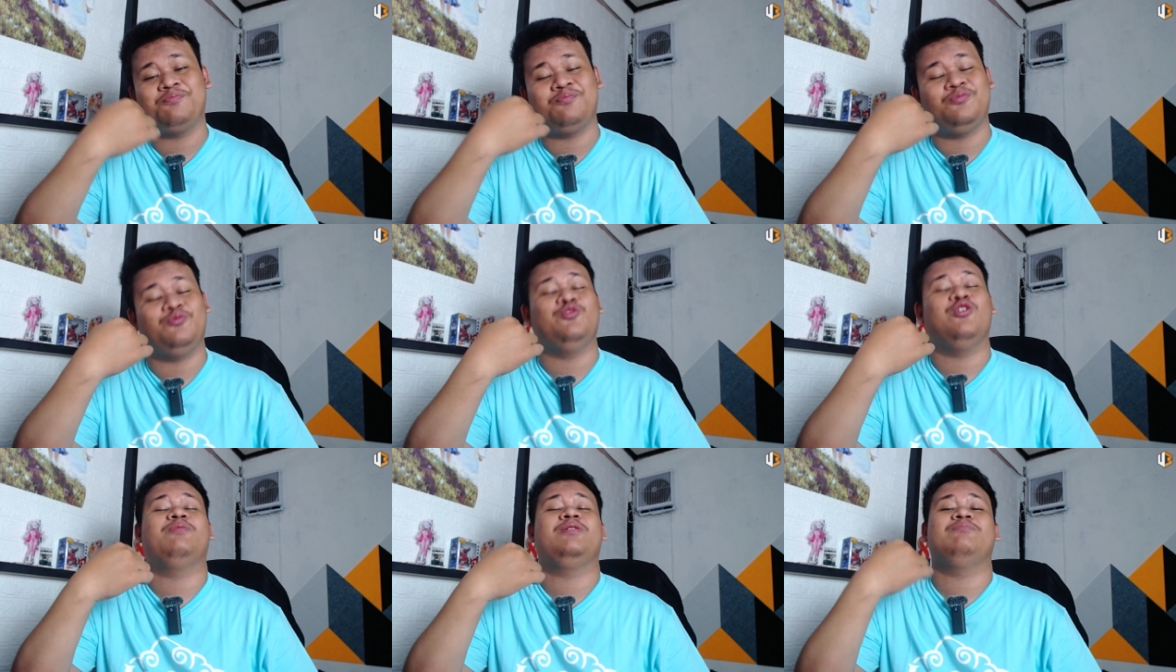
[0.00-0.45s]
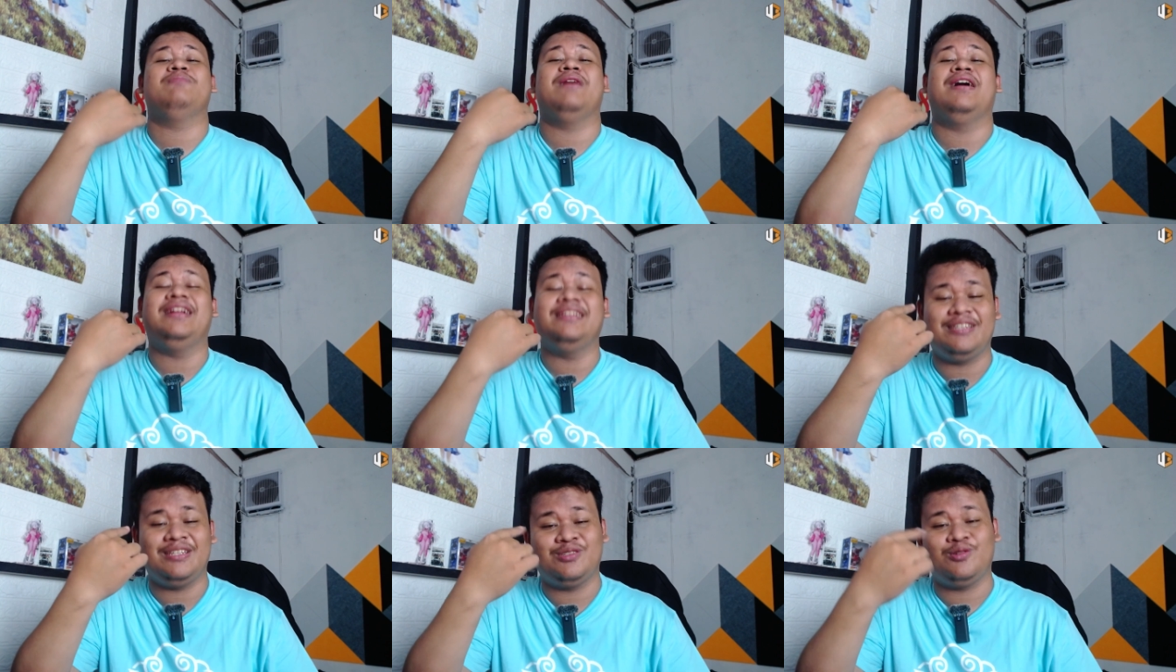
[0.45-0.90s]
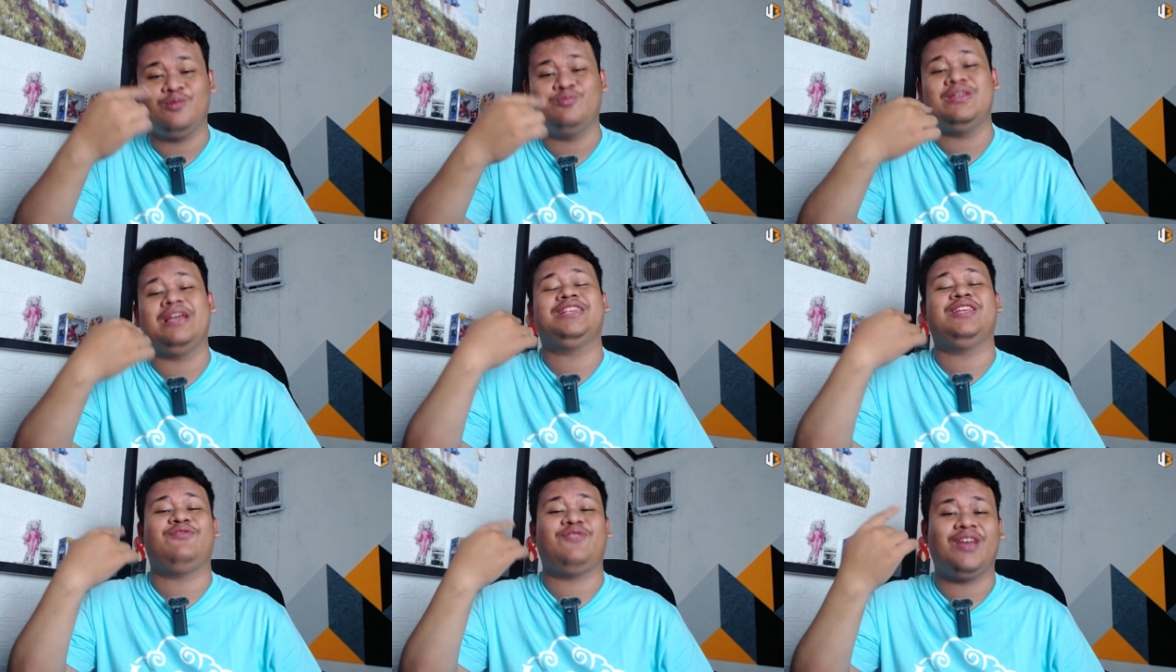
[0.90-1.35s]
gue pribadi sih
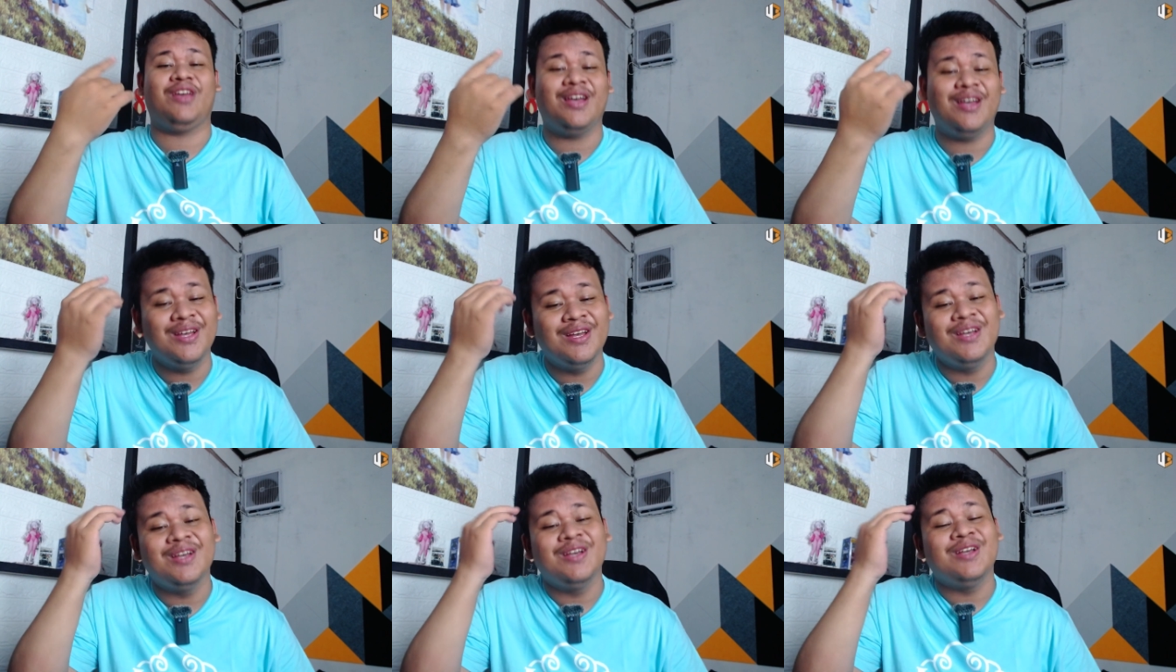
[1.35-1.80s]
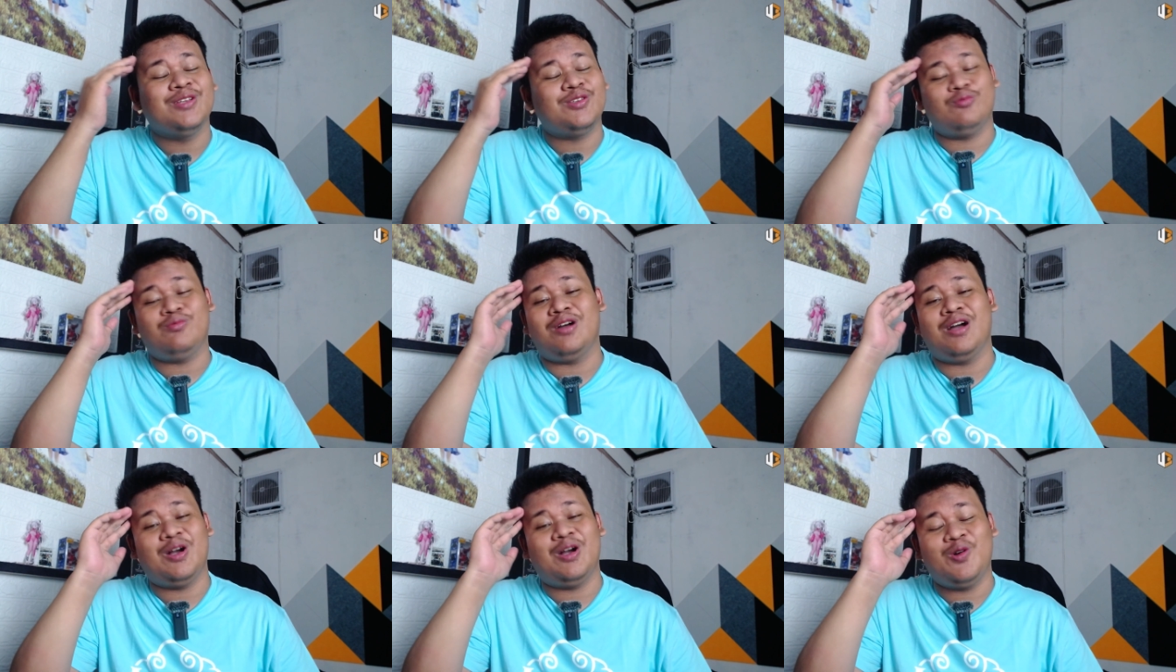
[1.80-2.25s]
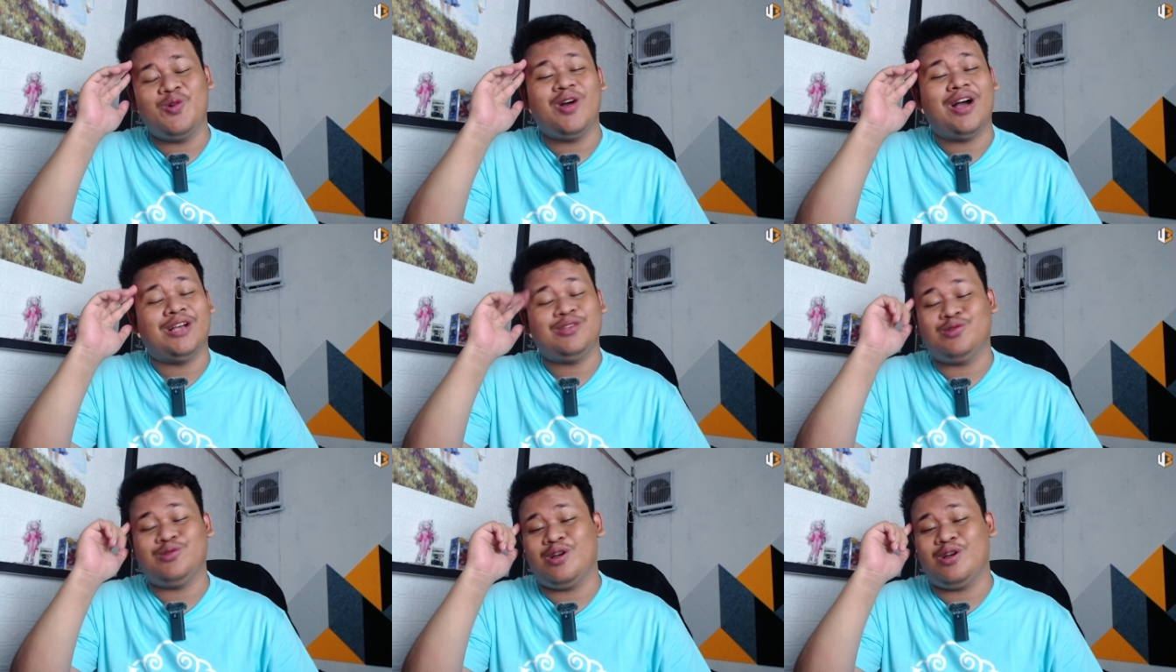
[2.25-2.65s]
subjektif ya cuma gue nggak suka